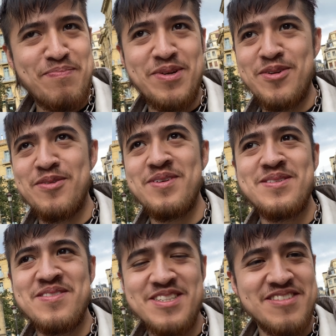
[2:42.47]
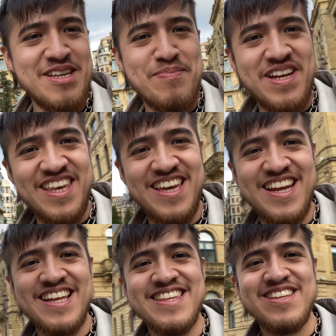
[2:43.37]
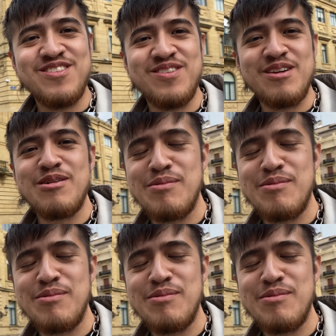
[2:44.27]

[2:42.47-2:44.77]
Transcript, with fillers: pero no es una ciudad playera, tiene